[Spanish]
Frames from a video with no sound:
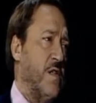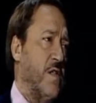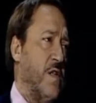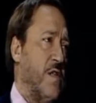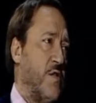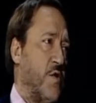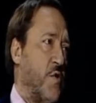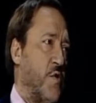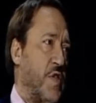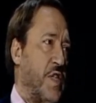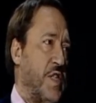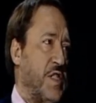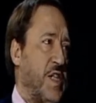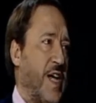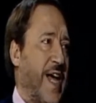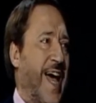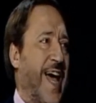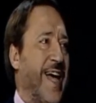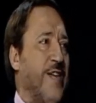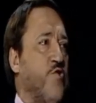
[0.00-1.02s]
y
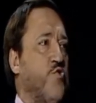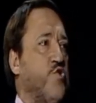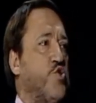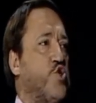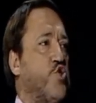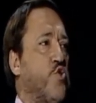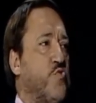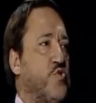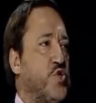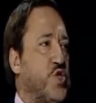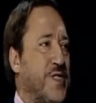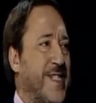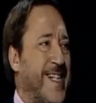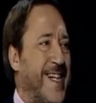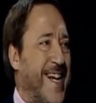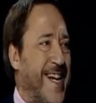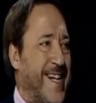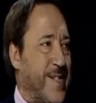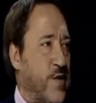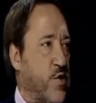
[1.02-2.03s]
entonces hay un
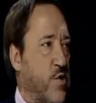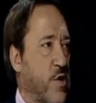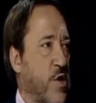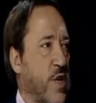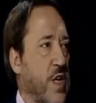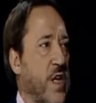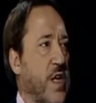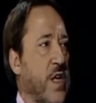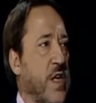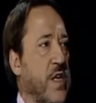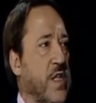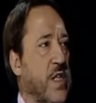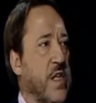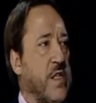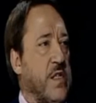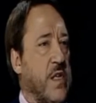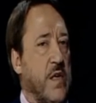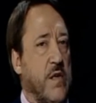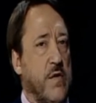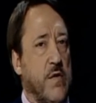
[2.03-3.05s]
substrato
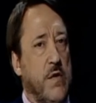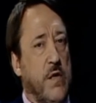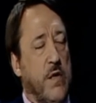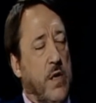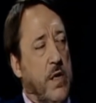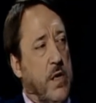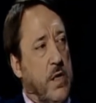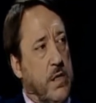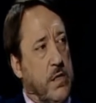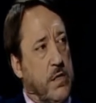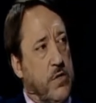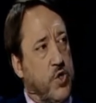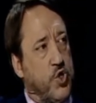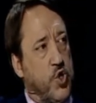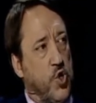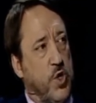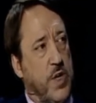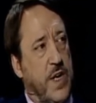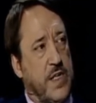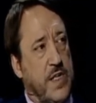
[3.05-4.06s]
idéntico no
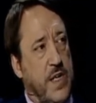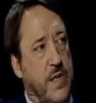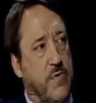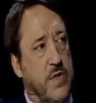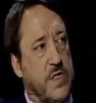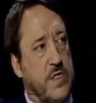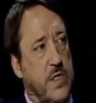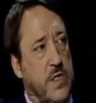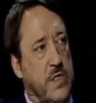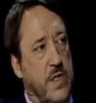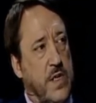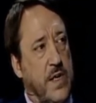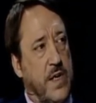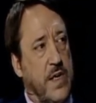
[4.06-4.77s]
solo las lenguas